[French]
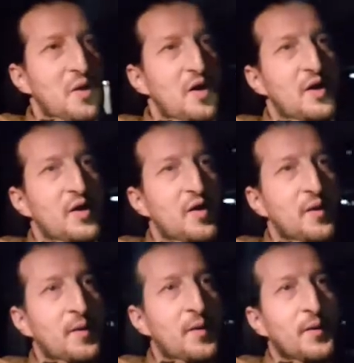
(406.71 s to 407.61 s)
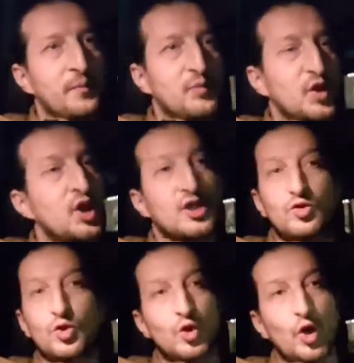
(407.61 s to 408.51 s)
Euh, il y a
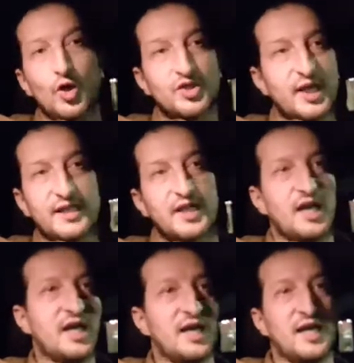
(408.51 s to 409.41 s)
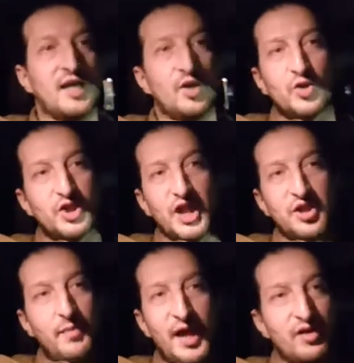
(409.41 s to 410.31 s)
toujours le tac, la Hugh
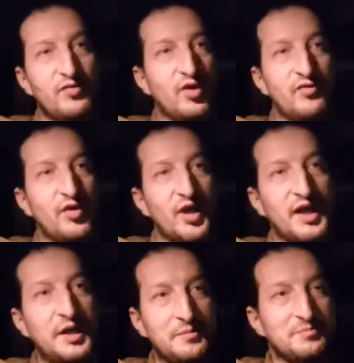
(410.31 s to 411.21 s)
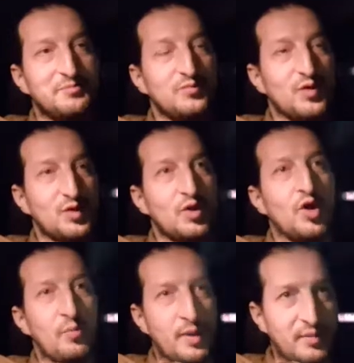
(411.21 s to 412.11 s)
Jackman, Wolverine.
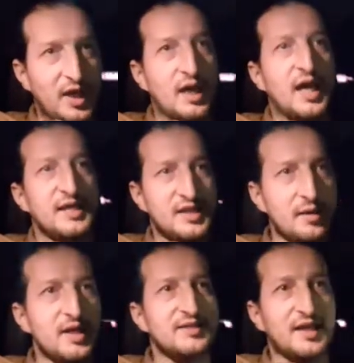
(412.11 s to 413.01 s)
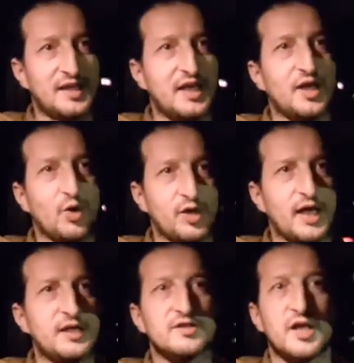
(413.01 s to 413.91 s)
Euh, même il a assez taclé
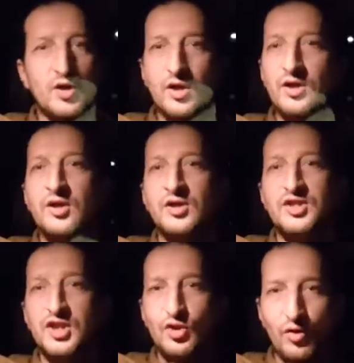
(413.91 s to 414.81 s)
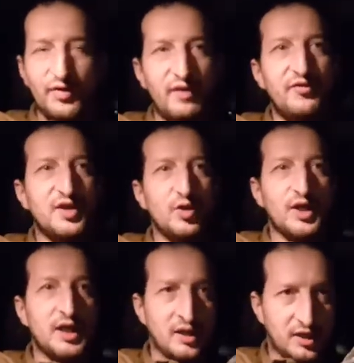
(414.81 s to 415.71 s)
Logan. D'ailleurs, euh, si je trouve la
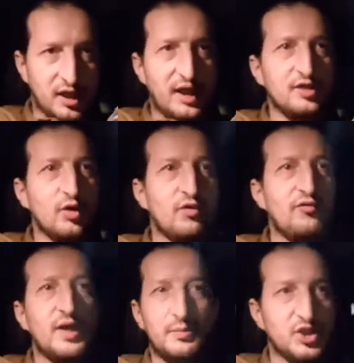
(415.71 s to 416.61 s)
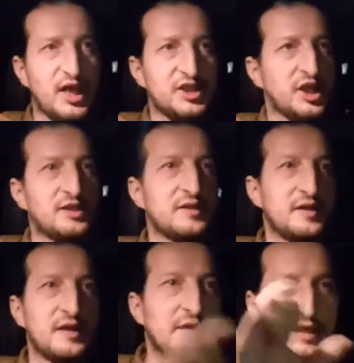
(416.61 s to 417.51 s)
figurine qu'il a dans le film, je l'achète.
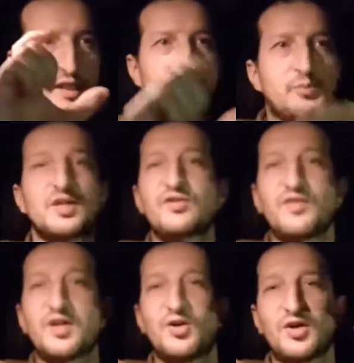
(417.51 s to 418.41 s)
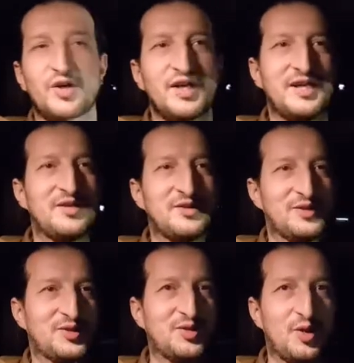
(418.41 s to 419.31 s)
Il y a une petite figurine
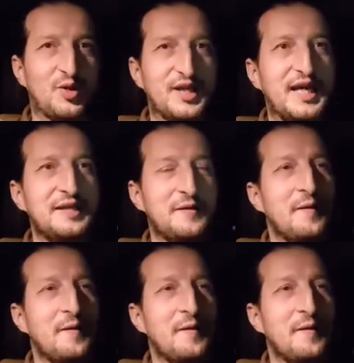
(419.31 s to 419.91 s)
euh, de Logan.